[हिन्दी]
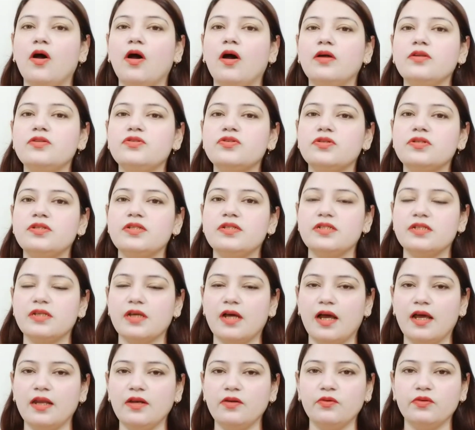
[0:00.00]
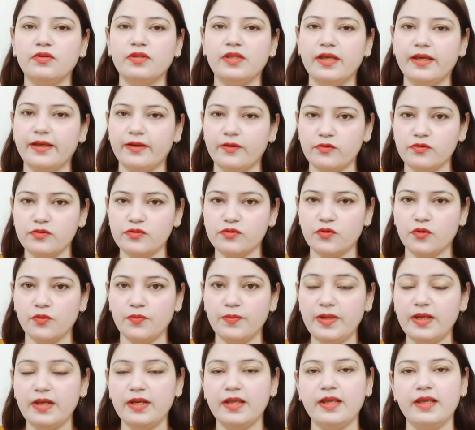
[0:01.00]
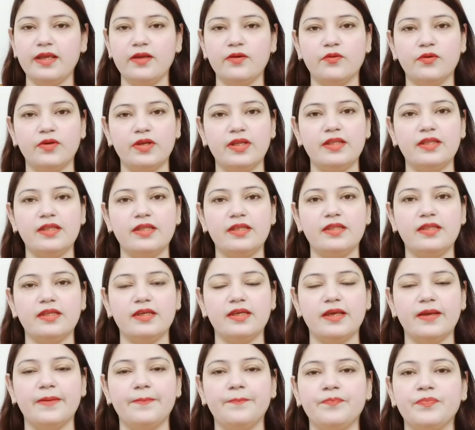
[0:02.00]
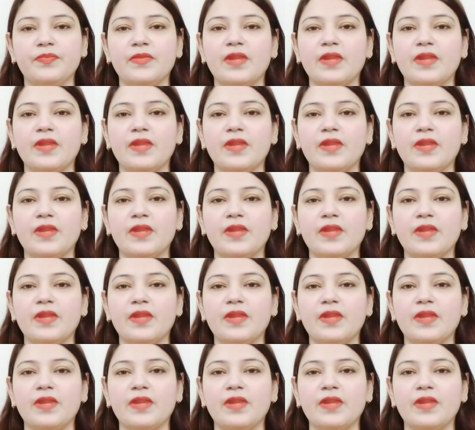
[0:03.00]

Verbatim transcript: और जो निशान होते हैं उसको भी नहीं होने देती है